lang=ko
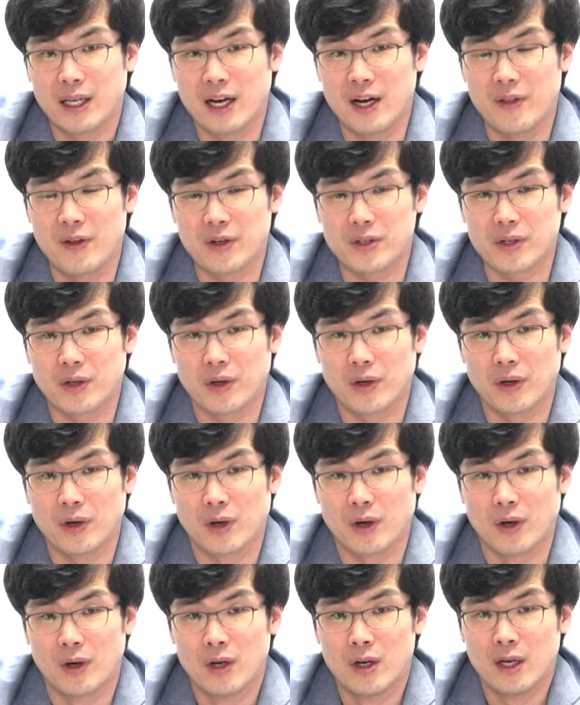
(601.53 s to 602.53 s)
예를
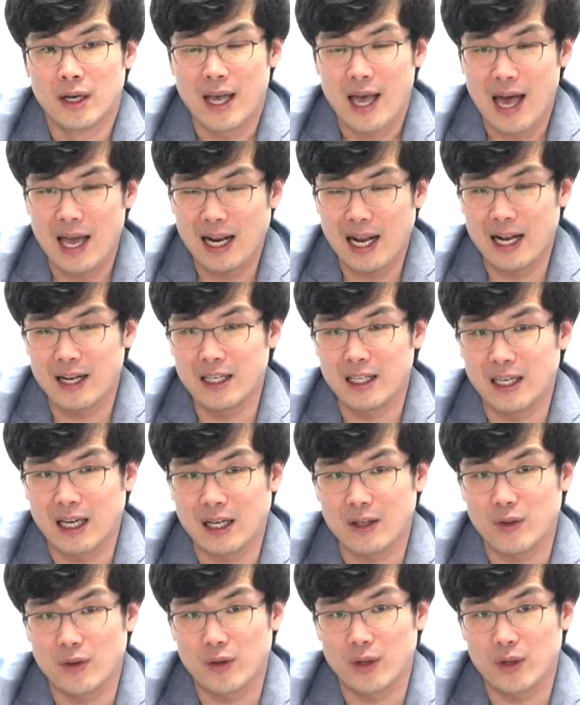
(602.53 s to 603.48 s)
들어서 헤라는